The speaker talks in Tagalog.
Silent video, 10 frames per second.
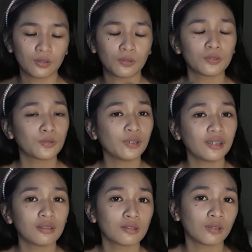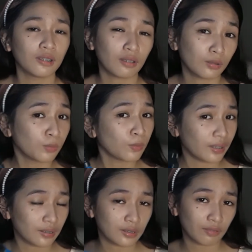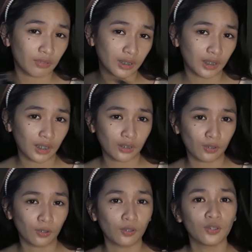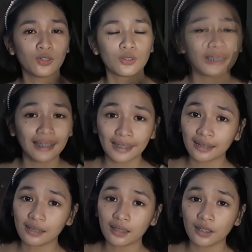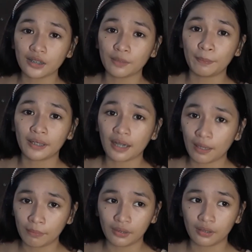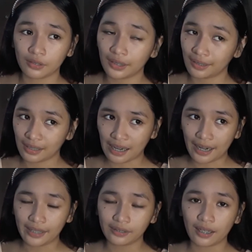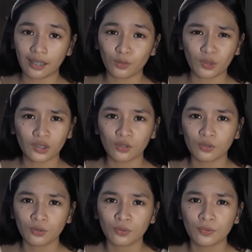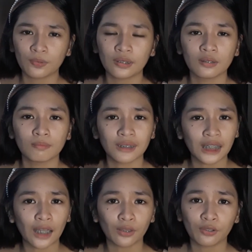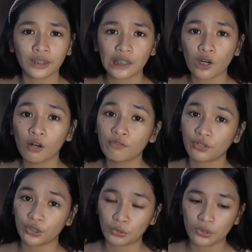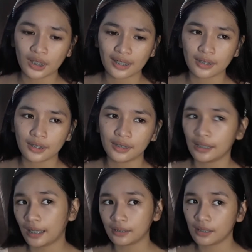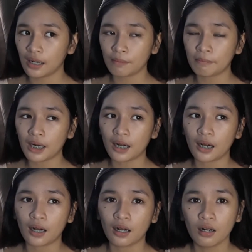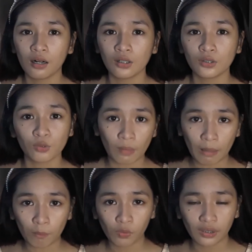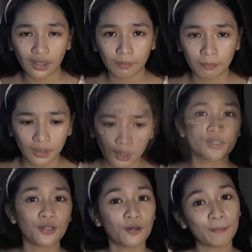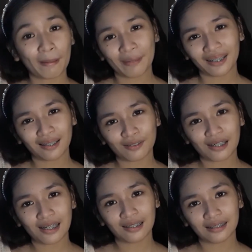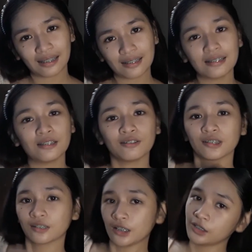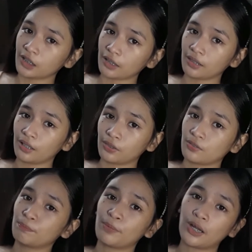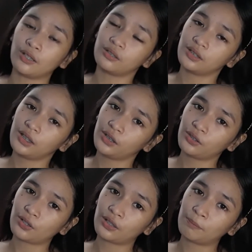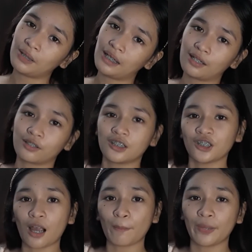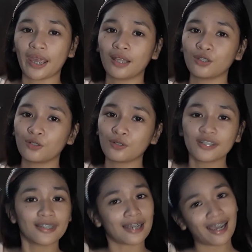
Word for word: So, sulit na sulit ang 278 nyo. Ingat lang kayo sa paggamit ng ring light and wag nyong masyadong i-overuse kasi hindi natin alam baka sumabog na lang bigla. So, ipapakita ko na lang din yung screenshot nitong product na ito na binili ko sa Shopee and yung